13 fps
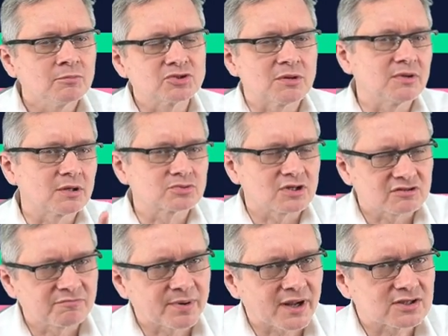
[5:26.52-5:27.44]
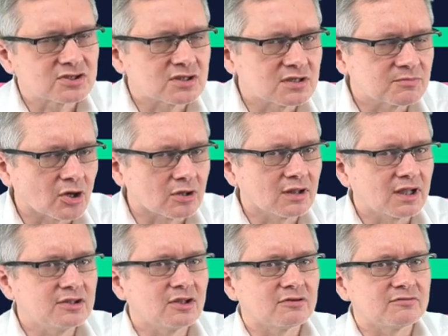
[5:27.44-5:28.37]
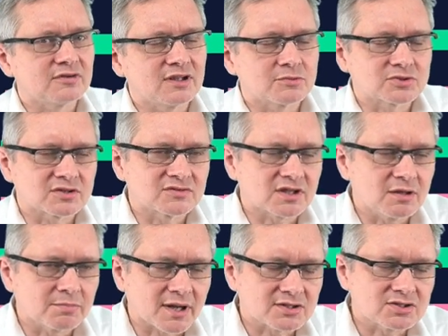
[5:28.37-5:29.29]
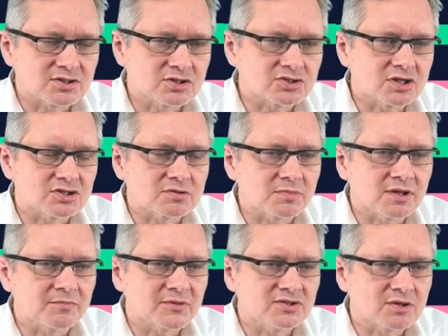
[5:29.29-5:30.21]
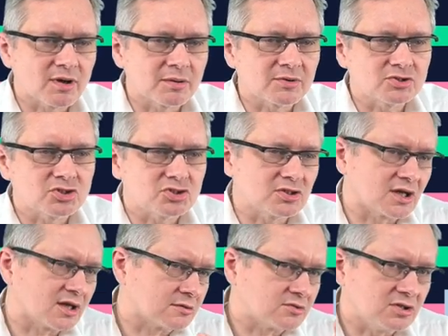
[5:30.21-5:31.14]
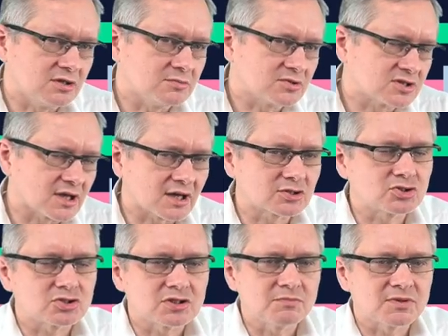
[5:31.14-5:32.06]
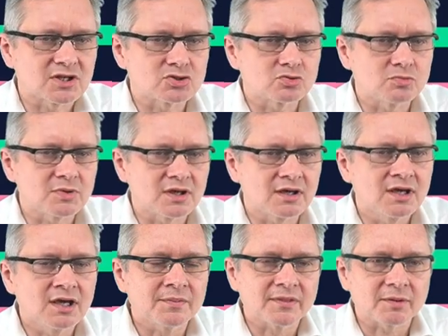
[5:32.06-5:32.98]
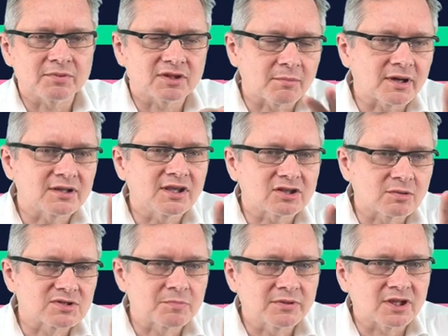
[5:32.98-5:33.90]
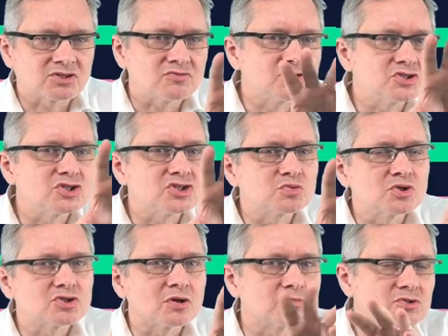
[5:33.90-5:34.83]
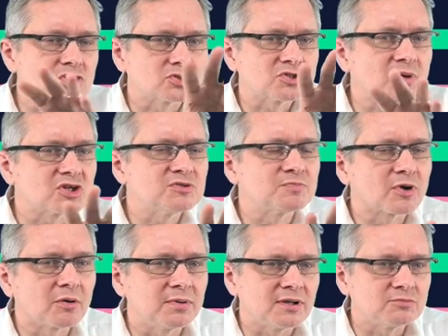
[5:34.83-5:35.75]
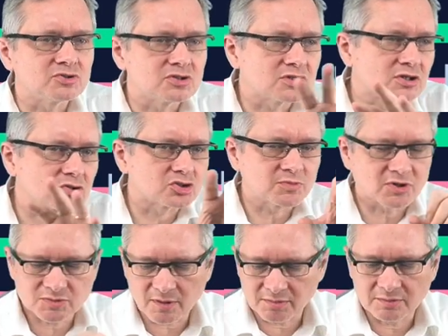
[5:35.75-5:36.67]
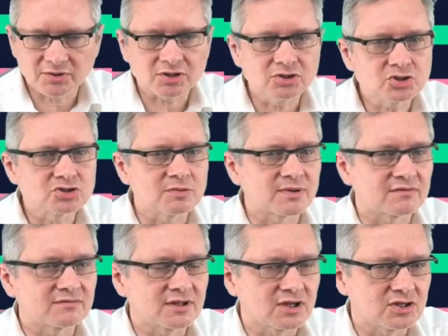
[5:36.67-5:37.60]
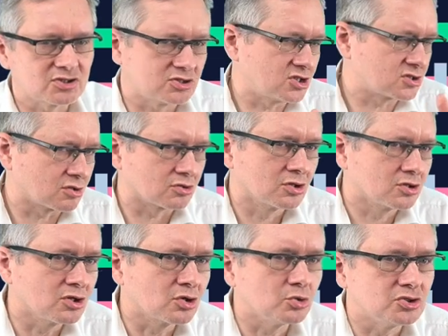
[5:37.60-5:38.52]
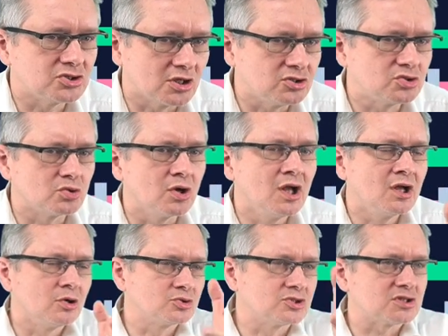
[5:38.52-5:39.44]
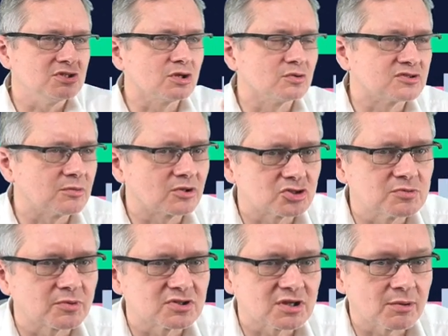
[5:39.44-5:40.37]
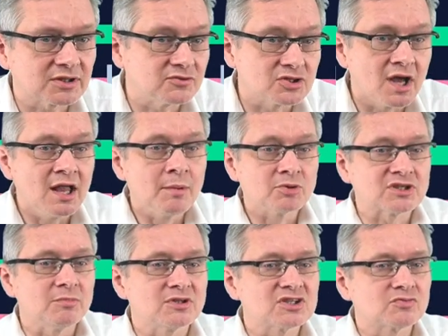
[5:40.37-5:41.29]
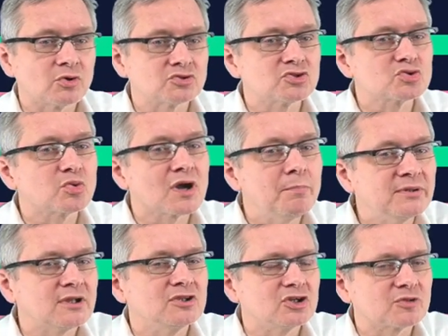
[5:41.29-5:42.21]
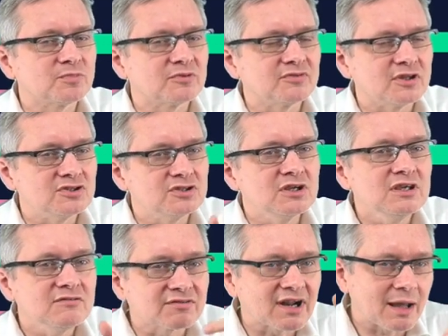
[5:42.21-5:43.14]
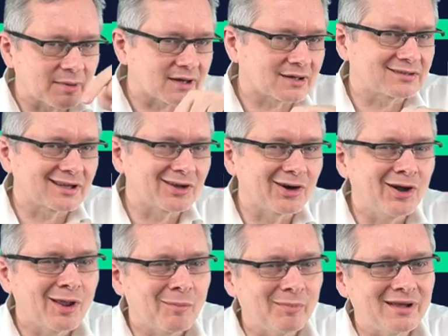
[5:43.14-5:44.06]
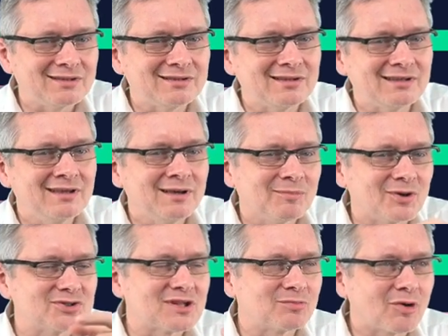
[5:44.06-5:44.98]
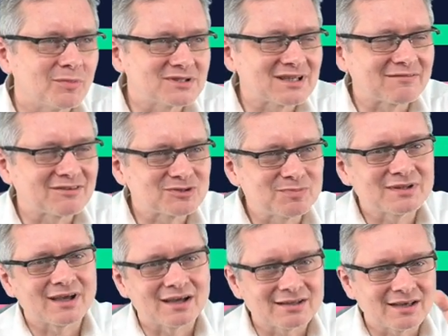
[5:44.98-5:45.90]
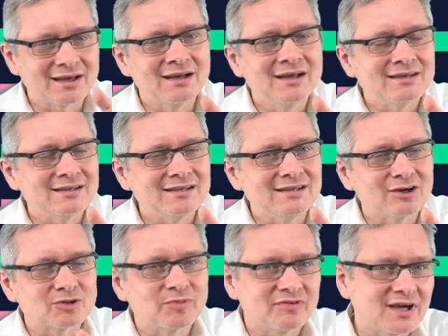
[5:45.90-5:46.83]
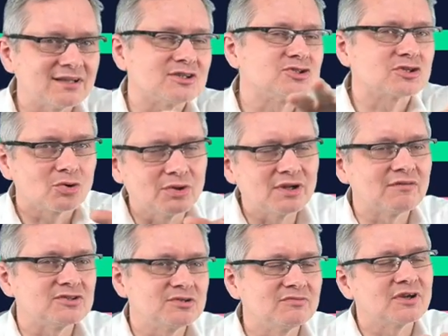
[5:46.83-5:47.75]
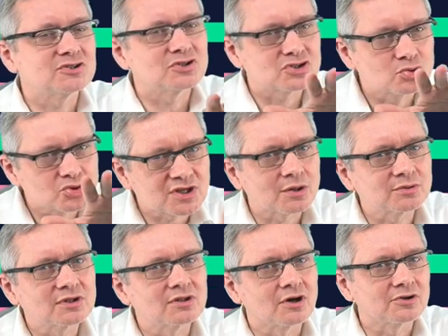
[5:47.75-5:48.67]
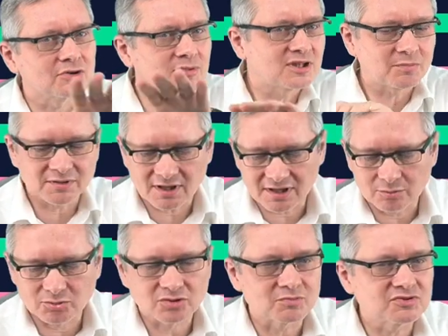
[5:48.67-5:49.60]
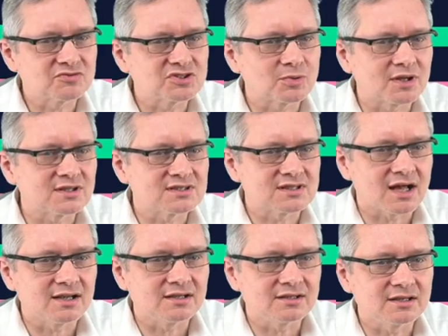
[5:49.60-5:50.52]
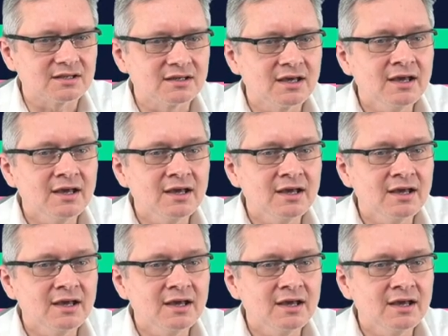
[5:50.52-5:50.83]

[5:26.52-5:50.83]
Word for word: Możemy na przykład w pracy online'owej, na przykład w takiej pracy, jeżeli sobie działamy gdzieś na Teamsach czy na Zoomie, jakby tam ankietą zapytać, czy wszyscy słyszą, czy ktoś ma jakiś problem, czy ktoś ma jakiś problem techniczny, prawda, jeżeli jest to kilkudziesięciu uczestników, żeby to szybko załatwić. Możemy też włączyć usługę pytań i odpowiedzi i w ramach tego Menti można byłoby zadawać pytania i odpowiadać. Szczególnie właśnie mówię, że to jest duże audytorium i te pytania muszą być wysyłane zdalnie.